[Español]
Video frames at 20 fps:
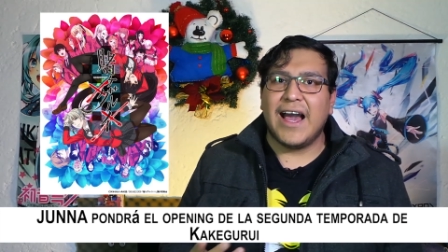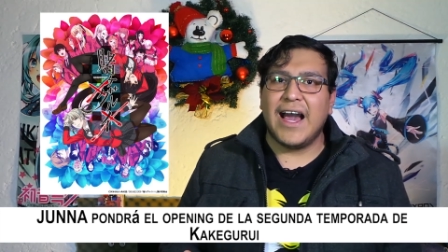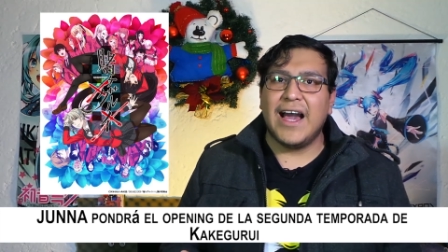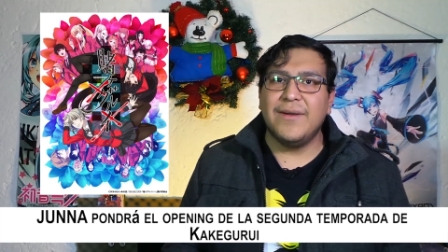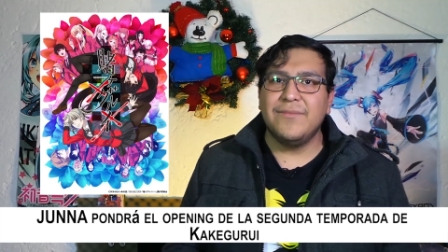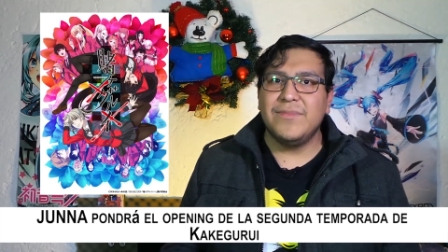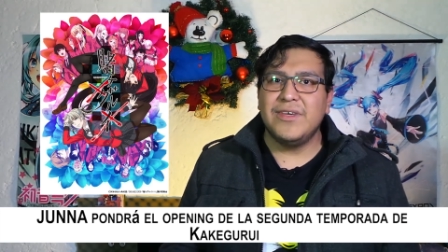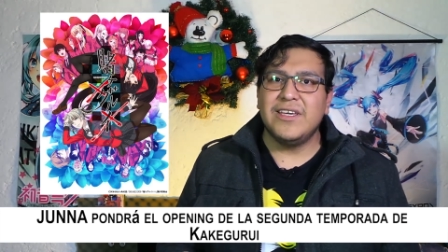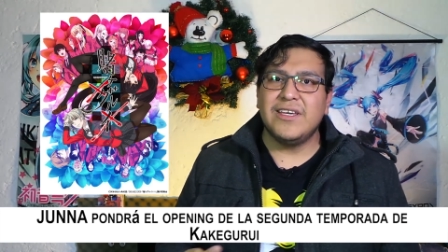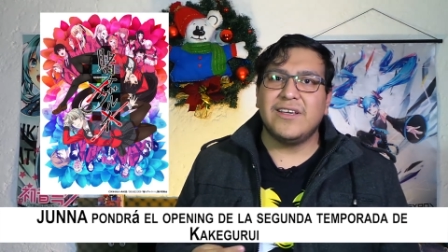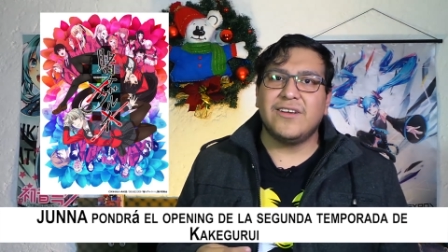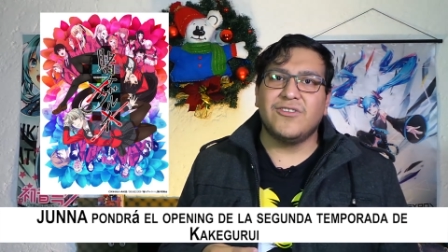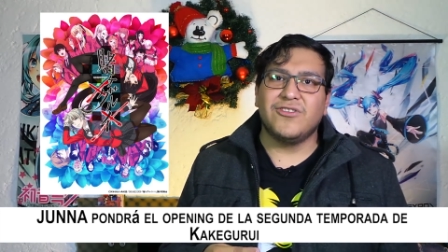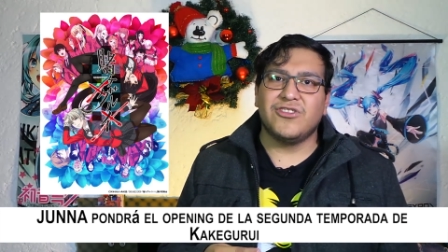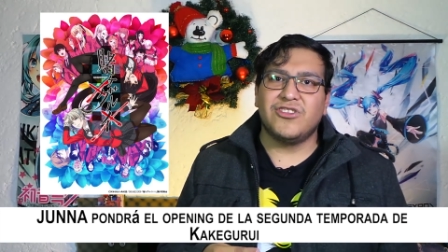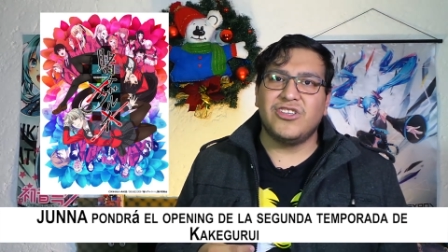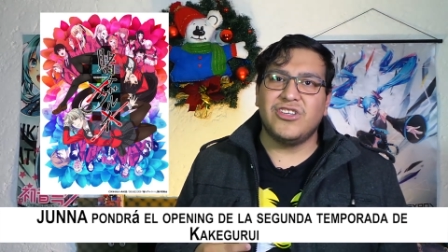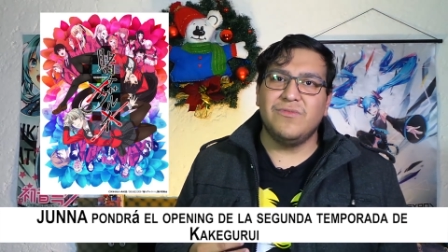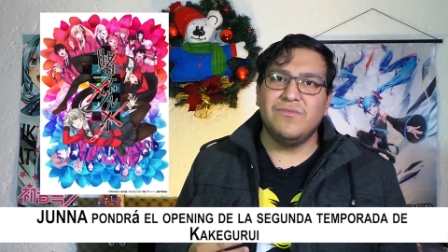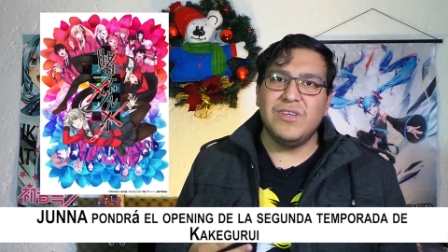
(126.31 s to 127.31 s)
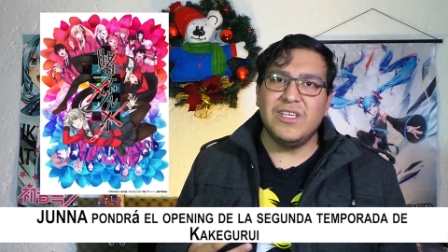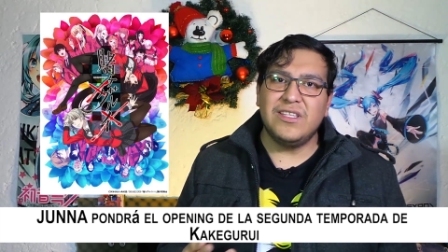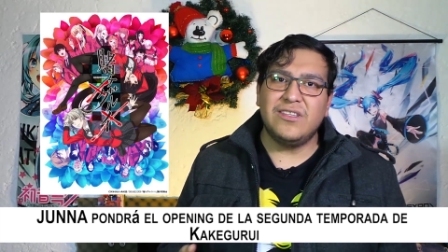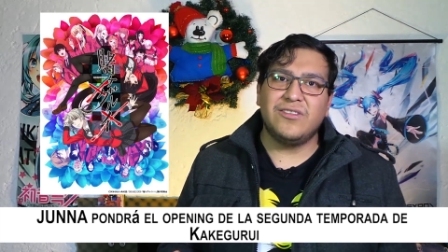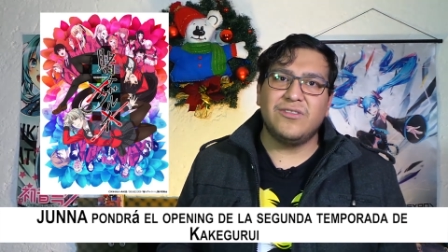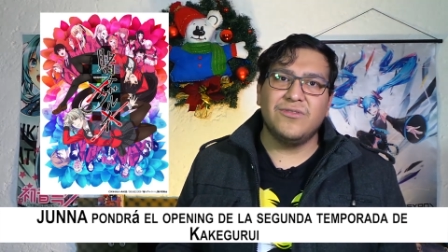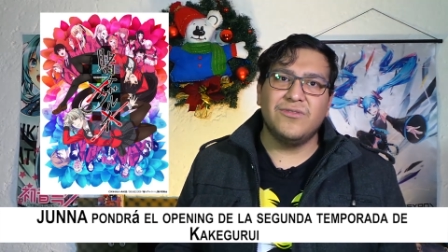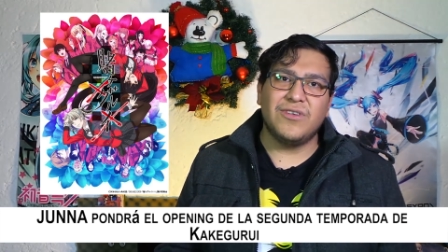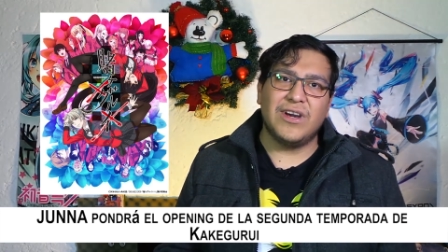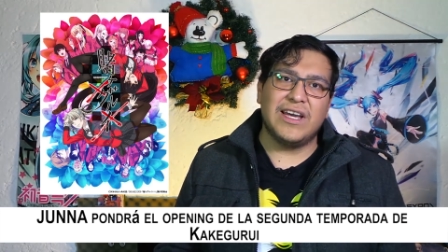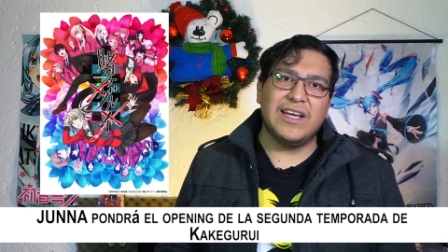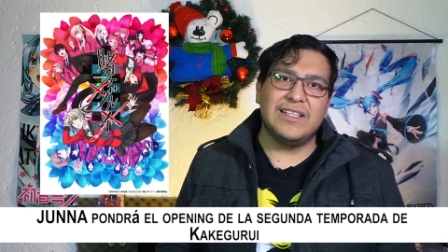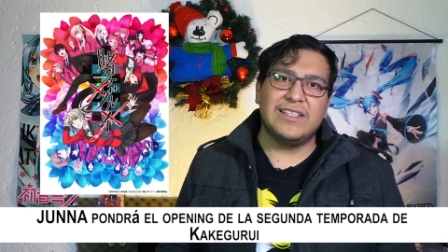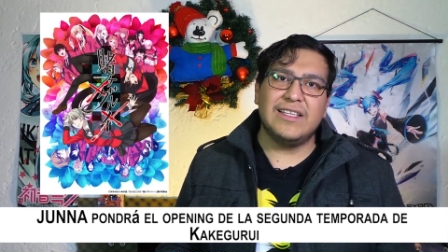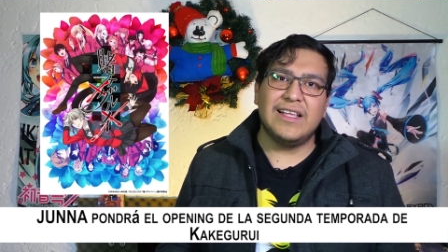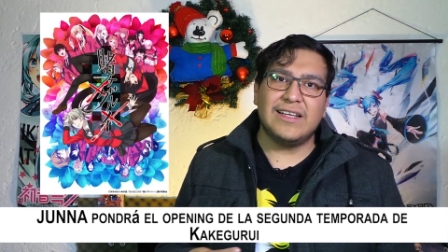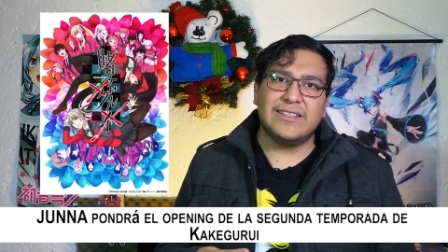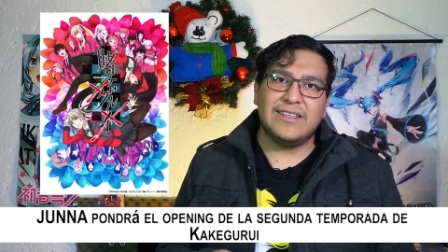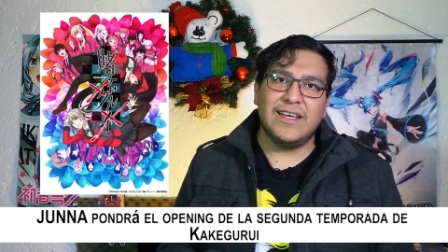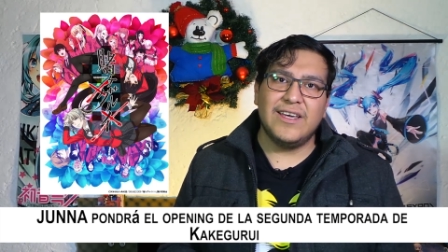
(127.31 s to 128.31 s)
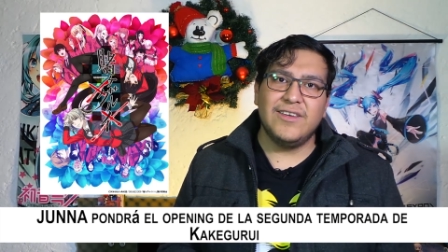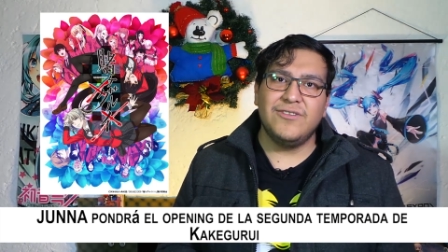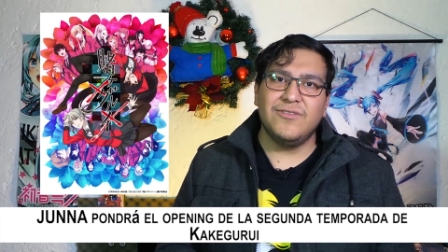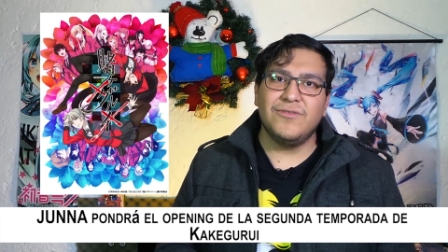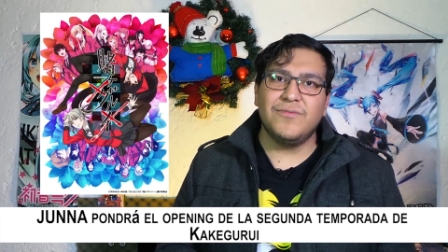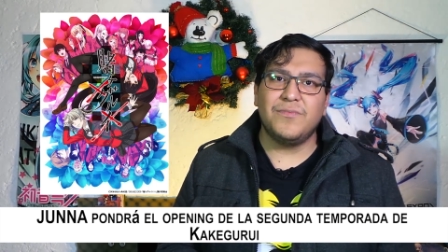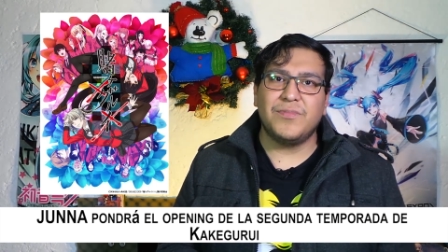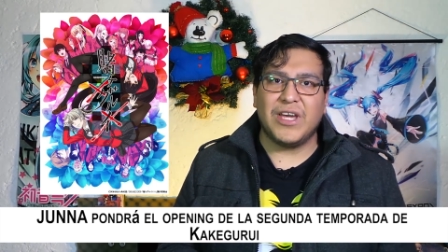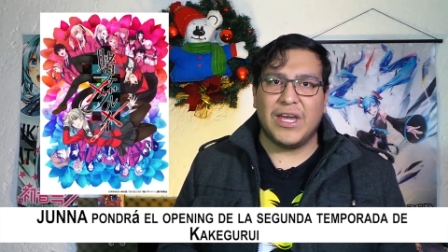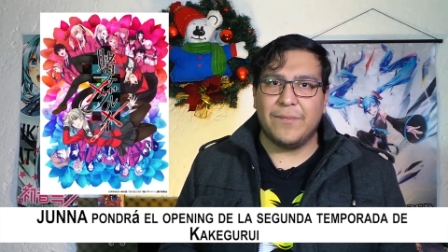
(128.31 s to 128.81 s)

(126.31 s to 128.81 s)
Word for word: Ami Koshimitsu es la seiyuu